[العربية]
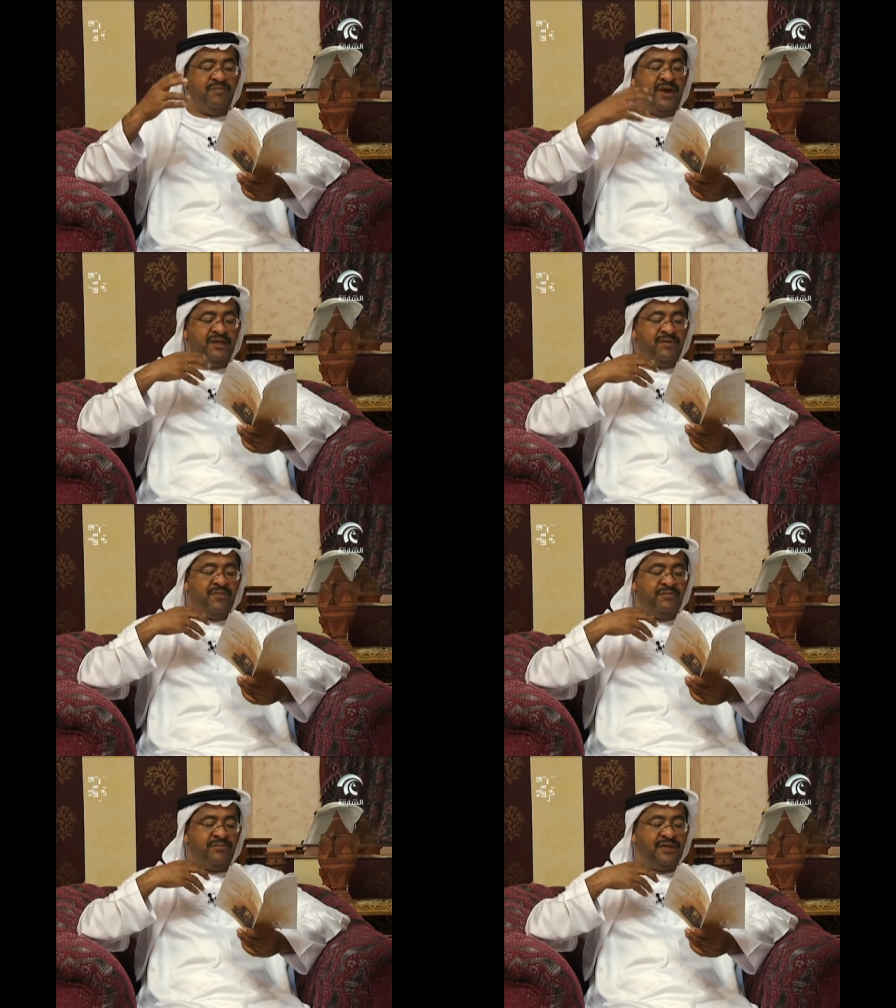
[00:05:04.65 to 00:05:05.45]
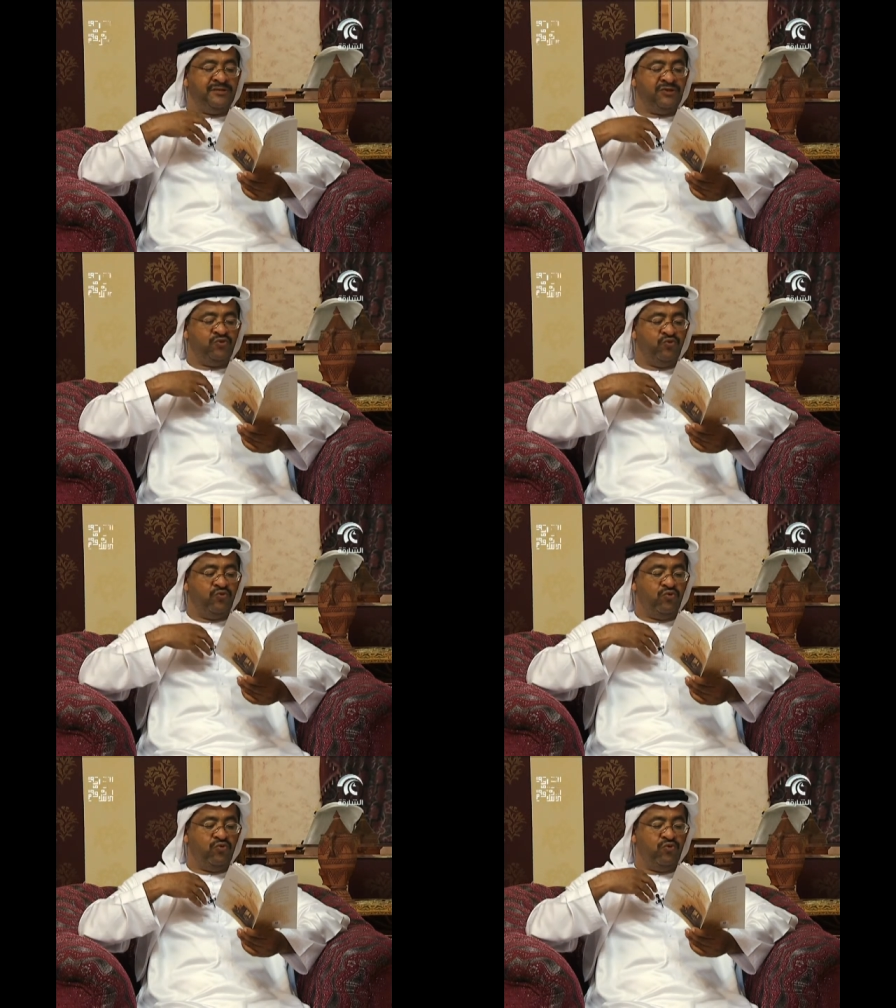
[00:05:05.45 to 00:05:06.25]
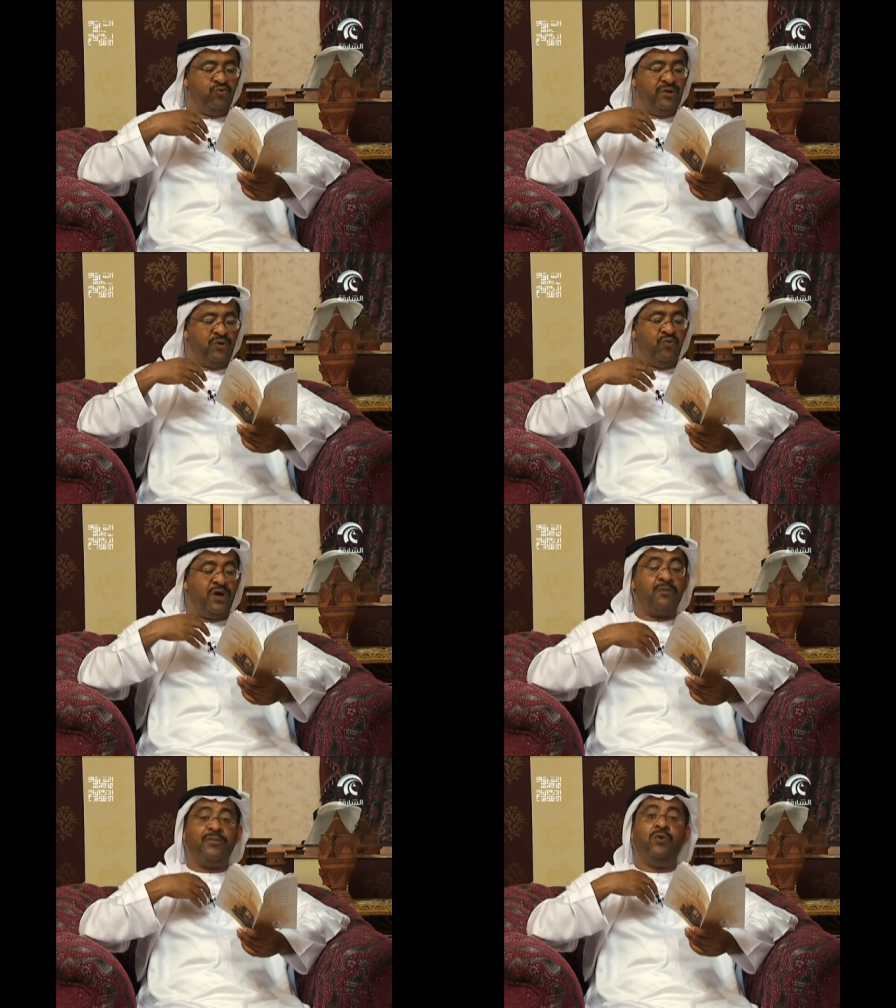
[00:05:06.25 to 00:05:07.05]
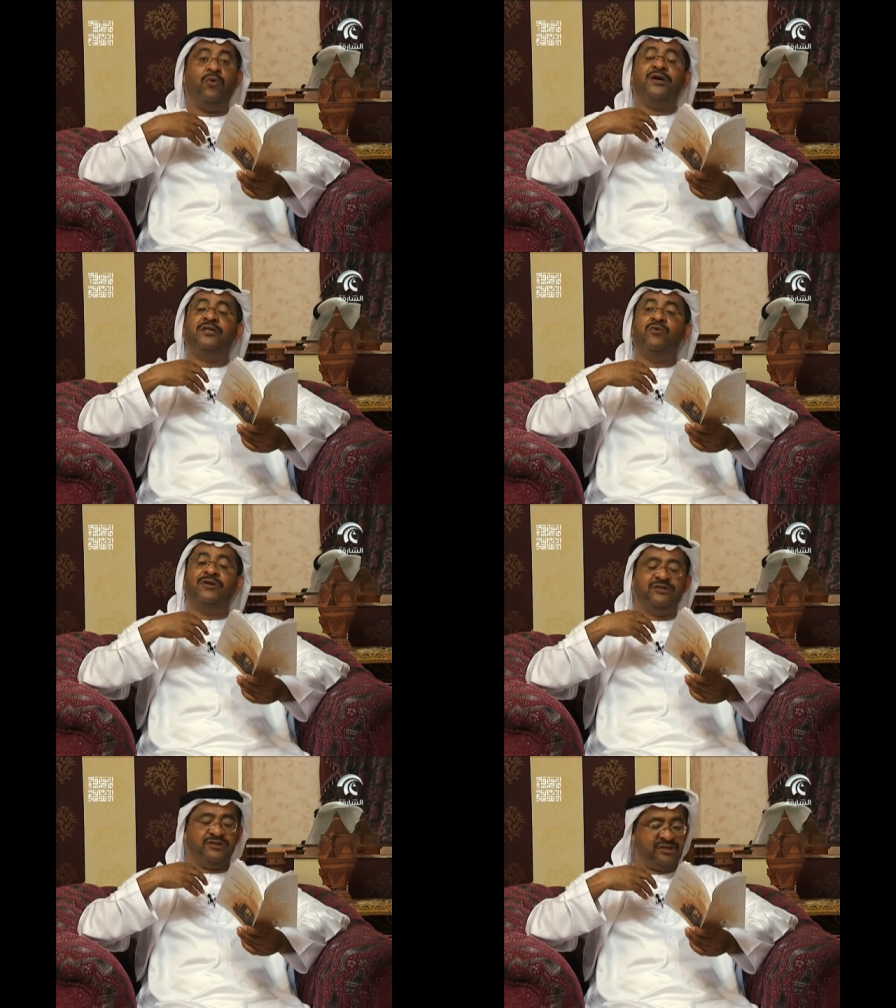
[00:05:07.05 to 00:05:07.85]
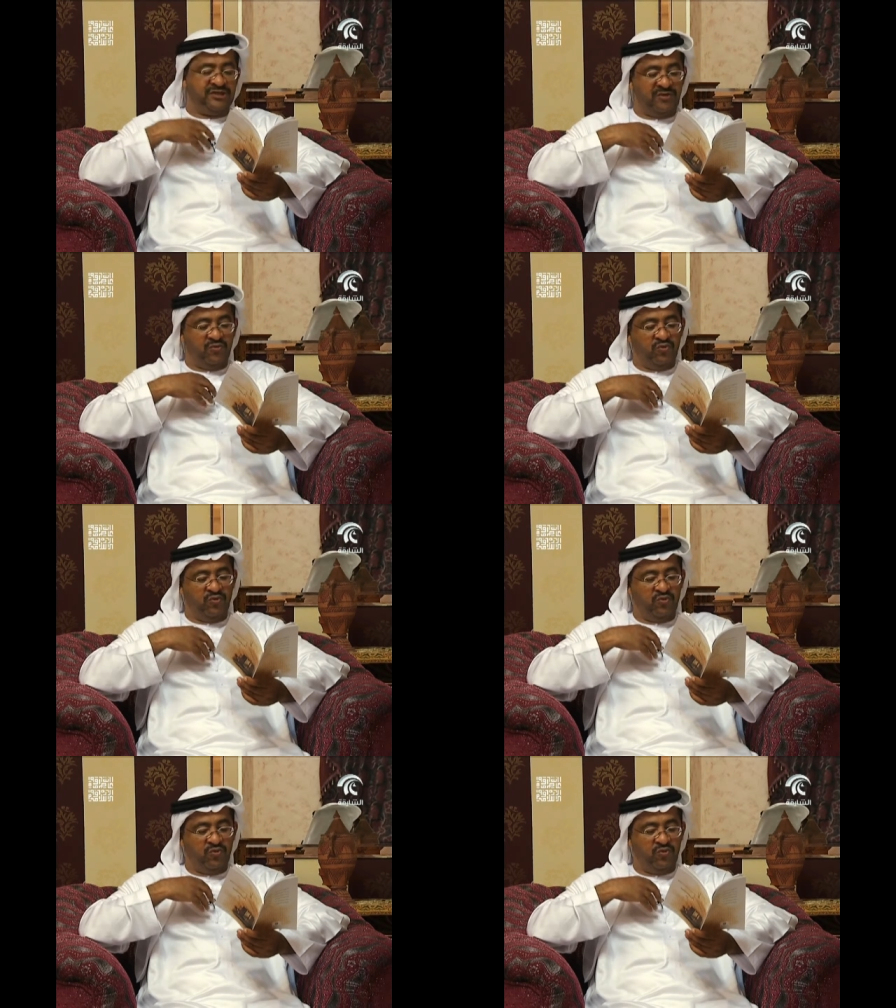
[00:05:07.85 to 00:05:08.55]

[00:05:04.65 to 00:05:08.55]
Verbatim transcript: بعد ما امتزجوا بالوقد وانسجموا